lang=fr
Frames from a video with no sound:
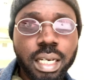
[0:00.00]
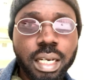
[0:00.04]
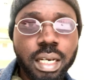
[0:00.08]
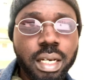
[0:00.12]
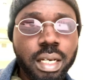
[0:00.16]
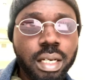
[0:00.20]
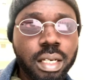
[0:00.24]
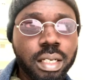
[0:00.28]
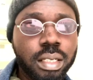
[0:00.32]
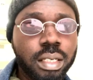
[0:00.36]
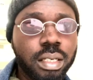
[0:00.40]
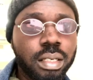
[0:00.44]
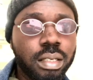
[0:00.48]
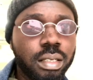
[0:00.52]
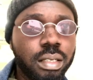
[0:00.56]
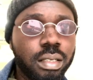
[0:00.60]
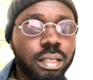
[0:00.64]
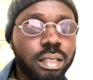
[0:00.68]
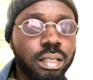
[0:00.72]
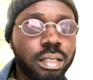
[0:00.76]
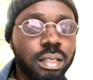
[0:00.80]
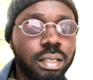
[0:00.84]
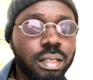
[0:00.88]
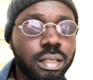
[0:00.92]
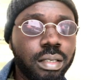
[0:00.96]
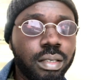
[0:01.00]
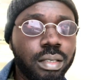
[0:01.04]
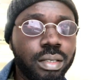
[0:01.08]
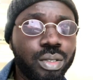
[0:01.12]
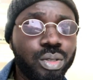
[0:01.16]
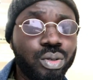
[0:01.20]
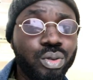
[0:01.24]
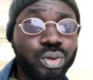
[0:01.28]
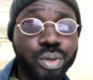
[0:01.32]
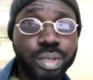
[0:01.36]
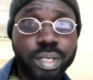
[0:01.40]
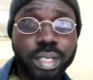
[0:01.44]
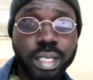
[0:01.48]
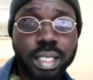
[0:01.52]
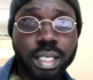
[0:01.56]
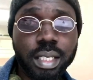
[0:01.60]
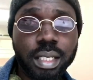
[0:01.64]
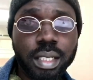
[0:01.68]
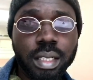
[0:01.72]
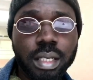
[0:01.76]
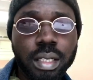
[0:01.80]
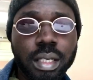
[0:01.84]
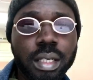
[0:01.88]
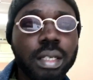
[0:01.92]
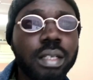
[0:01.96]
Voilà, excusez-moi.
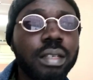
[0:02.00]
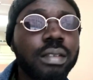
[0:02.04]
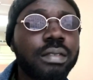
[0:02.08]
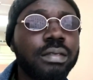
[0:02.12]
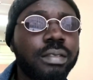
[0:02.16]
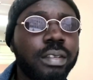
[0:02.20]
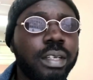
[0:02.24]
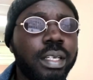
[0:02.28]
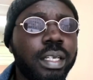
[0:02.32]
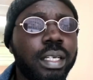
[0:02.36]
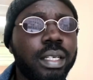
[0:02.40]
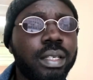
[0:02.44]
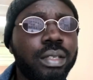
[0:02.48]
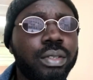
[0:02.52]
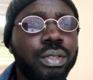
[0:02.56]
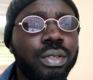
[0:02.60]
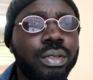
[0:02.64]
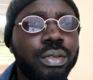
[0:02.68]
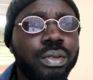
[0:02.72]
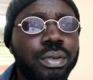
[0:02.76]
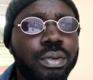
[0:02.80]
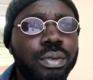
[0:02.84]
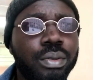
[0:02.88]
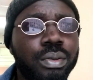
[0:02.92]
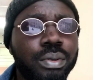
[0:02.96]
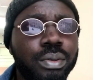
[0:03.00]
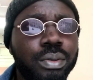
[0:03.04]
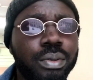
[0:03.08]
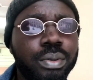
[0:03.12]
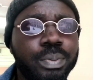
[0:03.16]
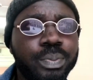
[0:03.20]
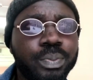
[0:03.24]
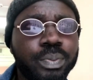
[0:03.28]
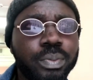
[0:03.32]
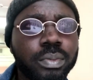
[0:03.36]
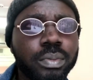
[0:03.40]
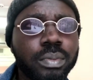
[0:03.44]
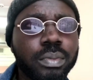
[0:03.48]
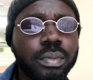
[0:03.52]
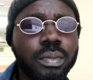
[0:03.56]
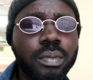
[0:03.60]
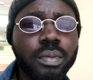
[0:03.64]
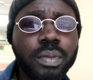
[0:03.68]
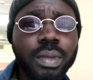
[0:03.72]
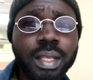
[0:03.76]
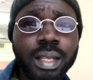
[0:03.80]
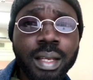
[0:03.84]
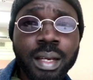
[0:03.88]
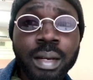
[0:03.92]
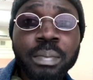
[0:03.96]
Donc, je disais, la bourse concerne la
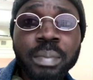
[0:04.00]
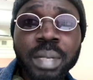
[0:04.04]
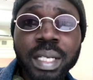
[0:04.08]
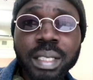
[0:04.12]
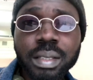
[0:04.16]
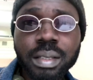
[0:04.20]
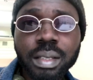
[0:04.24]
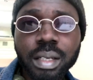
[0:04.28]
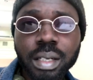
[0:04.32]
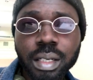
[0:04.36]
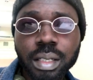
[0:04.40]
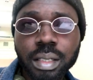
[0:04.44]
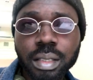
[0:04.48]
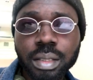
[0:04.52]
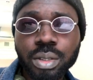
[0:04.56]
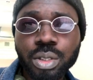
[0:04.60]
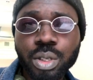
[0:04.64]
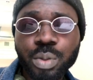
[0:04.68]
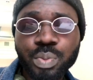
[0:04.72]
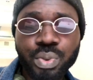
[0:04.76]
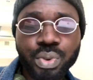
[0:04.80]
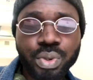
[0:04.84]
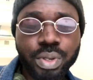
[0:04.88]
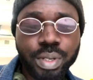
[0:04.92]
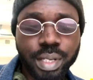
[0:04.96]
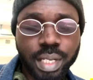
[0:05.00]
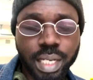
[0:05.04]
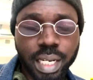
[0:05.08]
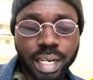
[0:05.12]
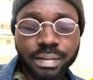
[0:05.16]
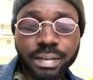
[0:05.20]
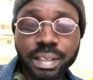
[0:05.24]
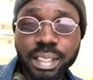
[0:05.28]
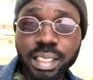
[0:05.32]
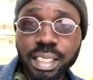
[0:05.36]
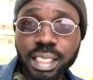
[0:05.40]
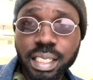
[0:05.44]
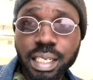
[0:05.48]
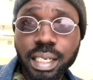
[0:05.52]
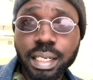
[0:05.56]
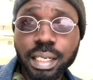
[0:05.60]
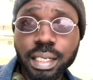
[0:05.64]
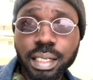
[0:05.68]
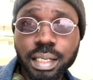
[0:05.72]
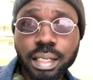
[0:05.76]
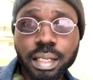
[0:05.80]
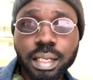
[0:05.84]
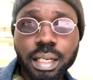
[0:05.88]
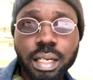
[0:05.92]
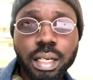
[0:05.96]
licence, le masters et les cycles
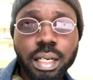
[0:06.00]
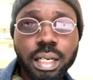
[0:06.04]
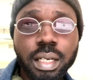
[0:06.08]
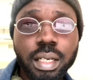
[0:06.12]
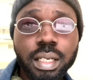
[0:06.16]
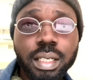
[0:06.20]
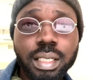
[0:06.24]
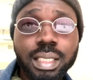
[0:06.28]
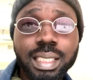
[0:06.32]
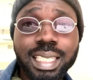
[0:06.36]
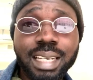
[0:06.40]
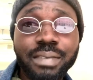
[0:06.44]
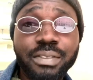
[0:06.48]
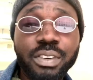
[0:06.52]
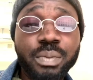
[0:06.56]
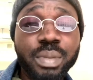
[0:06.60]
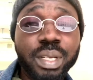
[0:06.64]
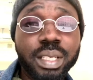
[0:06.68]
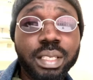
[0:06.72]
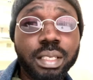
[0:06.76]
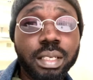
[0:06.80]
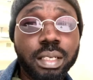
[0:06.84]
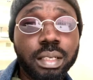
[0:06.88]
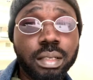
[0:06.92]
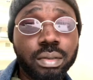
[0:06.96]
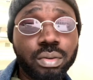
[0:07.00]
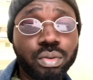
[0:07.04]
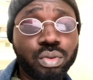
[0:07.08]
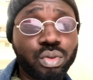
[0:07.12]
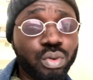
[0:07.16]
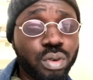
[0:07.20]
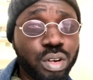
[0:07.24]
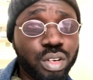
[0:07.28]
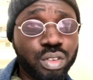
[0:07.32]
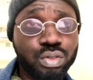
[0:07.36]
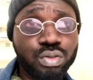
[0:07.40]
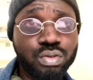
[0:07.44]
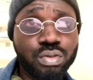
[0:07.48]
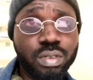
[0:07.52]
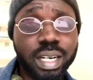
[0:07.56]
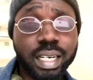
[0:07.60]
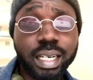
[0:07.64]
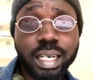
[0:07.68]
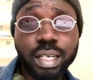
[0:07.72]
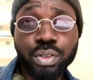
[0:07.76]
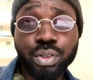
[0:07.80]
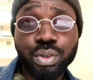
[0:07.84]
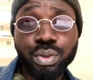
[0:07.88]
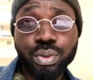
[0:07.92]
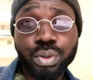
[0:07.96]
courts cette bourse, elle
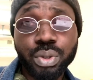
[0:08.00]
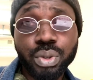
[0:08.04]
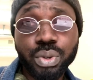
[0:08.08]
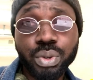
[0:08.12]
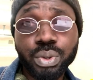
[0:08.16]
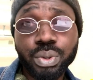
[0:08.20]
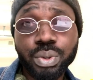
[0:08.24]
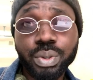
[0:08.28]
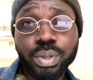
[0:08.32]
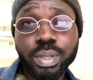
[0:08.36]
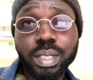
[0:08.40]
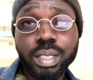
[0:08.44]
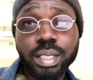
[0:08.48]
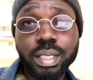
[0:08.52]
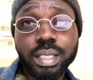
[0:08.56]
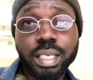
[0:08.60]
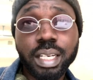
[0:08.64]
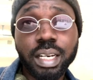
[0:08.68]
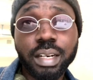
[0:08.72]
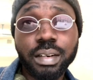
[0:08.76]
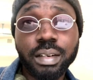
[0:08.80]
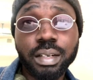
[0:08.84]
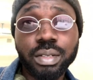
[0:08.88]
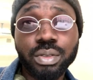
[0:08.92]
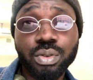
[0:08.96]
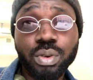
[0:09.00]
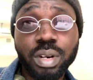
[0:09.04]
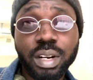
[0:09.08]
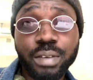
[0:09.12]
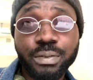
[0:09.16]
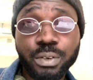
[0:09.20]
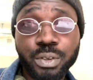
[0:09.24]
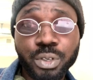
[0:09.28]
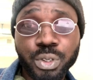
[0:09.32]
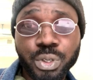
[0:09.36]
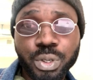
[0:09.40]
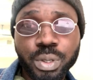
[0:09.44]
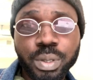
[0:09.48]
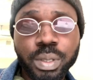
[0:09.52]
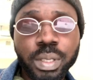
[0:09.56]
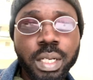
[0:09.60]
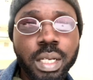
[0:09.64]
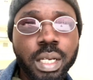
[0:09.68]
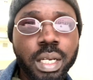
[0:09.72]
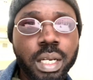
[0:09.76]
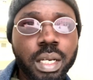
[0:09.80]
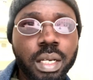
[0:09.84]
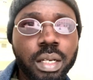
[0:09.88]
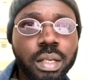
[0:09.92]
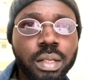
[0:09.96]
est entièrement financée,
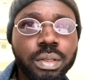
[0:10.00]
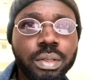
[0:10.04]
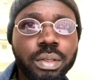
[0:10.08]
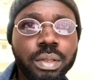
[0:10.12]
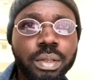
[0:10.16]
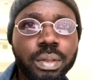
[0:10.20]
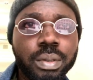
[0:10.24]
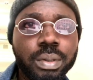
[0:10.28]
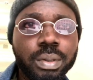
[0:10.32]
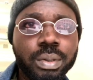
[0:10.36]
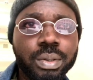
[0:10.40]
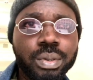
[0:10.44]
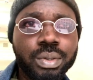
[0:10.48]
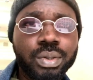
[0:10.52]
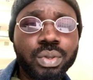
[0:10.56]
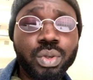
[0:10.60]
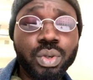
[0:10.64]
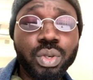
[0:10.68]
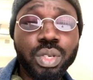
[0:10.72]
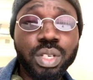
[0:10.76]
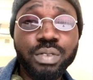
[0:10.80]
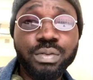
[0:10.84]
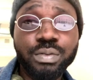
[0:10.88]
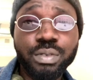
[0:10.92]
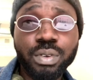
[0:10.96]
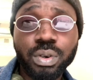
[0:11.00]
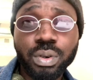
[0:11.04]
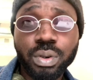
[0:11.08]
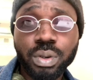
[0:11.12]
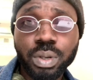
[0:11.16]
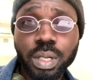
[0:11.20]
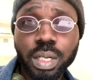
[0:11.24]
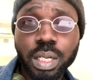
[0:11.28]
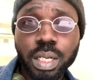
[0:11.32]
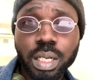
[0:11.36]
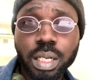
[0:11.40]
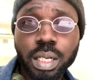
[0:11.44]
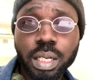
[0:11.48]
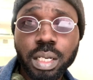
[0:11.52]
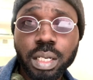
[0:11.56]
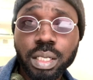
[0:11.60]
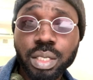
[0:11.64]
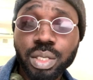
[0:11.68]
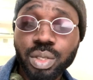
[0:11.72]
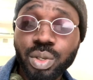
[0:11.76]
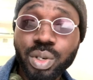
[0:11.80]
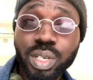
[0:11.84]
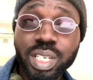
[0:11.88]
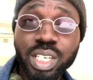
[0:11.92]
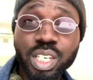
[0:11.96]
c'est-à-dire en ce qui concerne les voyages
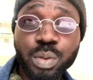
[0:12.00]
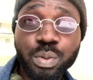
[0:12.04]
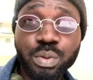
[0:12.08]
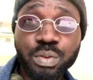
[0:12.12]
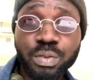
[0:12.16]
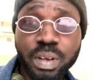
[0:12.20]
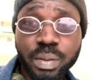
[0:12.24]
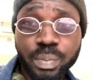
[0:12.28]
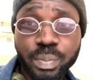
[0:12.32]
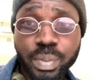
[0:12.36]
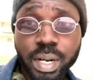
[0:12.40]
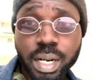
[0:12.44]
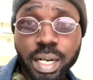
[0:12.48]
et tout ça.